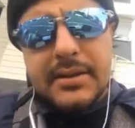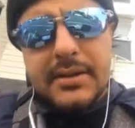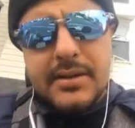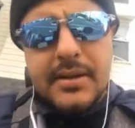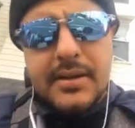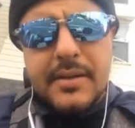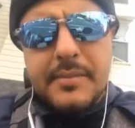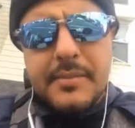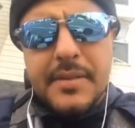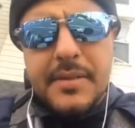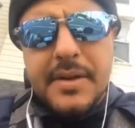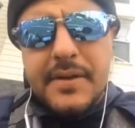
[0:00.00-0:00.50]

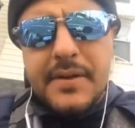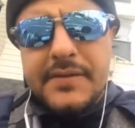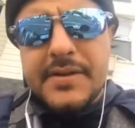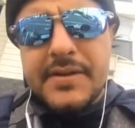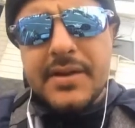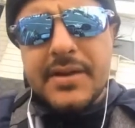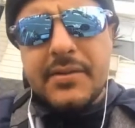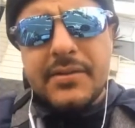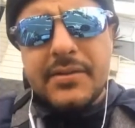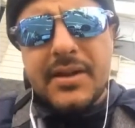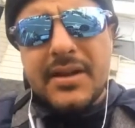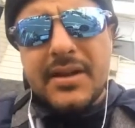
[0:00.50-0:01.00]
تحترم
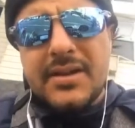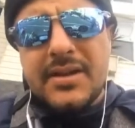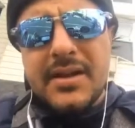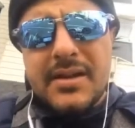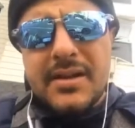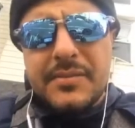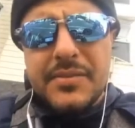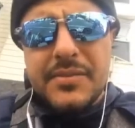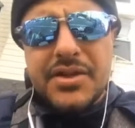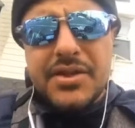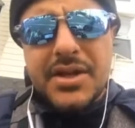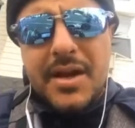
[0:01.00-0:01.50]
نفسها
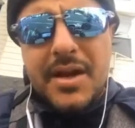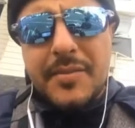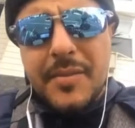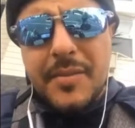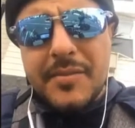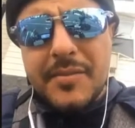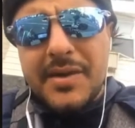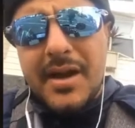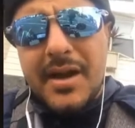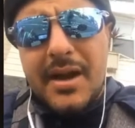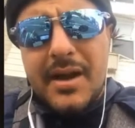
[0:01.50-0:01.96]
وتحترم الشعب